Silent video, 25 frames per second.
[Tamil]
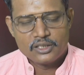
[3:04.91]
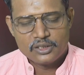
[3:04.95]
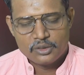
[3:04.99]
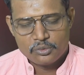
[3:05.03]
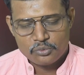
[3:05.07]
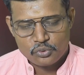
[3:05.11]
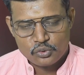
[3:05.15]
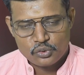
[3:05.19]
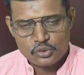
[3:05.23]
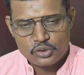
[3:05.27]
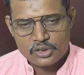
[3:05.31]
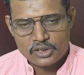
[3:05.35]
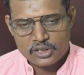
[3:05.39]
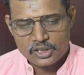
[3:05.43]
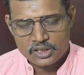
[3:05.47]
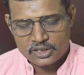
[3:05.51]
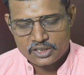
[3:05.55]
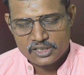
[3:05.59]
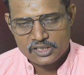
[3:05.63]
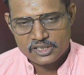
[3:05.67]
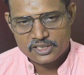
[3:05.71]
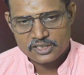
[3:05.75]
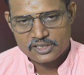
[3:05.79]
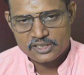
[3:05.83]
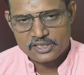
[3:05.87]
அந்த மூன்று
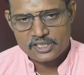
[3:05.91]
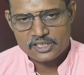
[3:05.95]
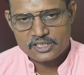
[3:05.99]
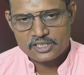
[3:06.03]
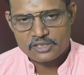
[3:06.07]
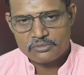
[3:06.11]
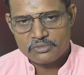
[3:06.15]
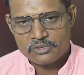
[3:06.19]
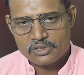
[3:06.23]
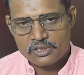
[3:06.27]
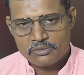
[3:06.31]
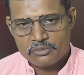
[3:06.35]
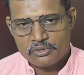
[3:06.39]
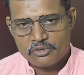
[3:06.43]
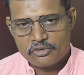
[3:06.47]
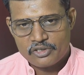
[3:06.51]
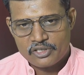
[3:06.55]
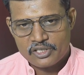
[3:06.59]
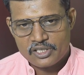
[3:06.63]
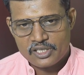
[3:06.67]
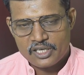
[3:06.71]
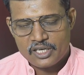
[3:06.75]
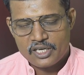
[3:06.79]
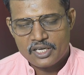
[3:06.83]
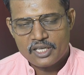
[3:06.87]
நாட்கள் சந்திராஷ்டம தினம்
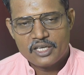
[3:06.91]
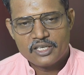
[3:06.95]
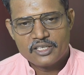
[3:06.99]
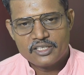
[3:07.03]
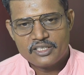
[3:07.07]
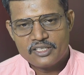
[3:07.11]
வர்றதுனால